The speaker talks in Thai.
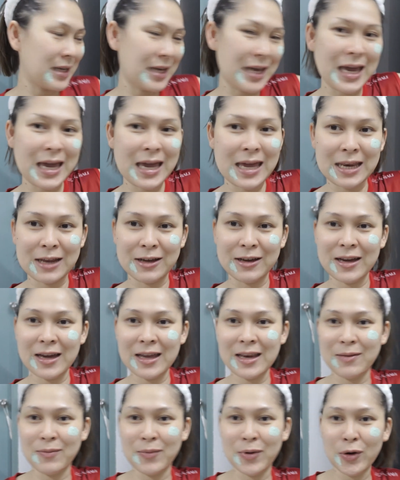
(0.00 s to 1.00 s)
เดี๋ยวไง
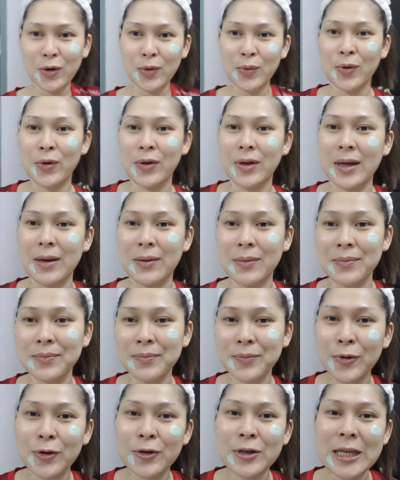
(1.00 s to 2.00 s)
เดี๋ยวมาดูผลกัน
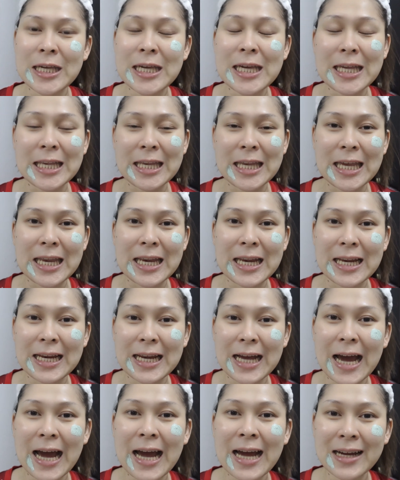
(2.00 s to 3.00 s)
พรุ่งนี้อีกทีน
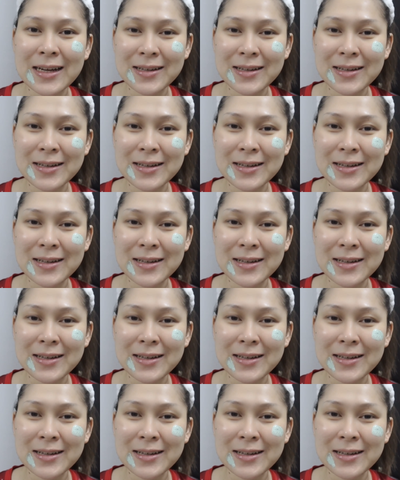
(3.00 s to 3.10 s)
นะคะ